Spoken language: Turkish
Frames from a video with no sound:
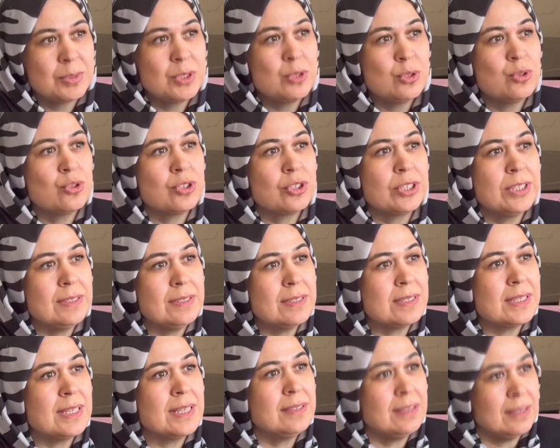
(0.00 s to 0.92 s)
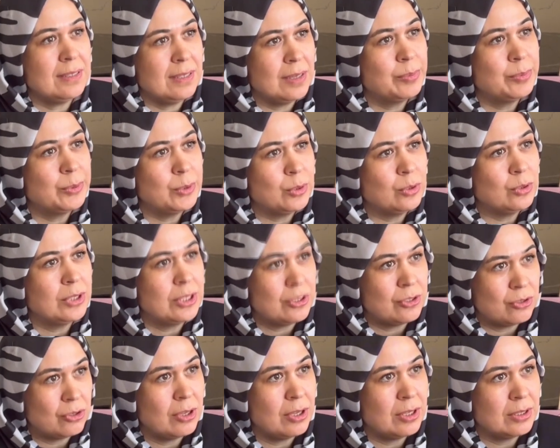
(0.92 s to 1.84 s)
Çocuk indi zaten. Çocuk indi
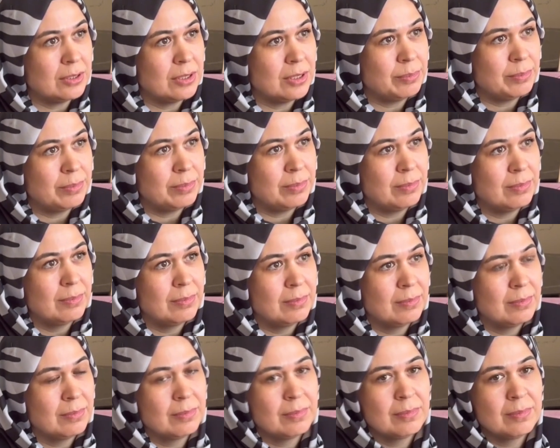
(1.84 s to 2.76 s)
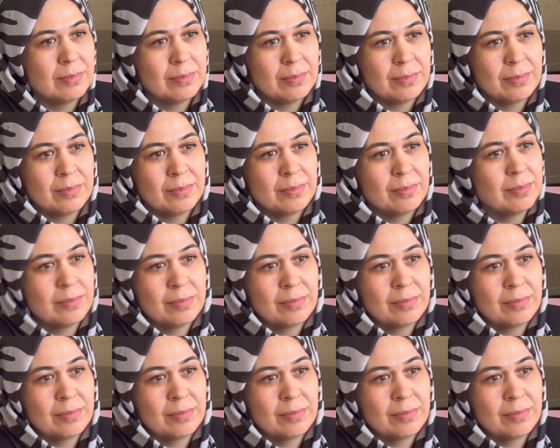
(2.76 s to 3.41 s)
aşağıya. sarı, sarışın bir çocuk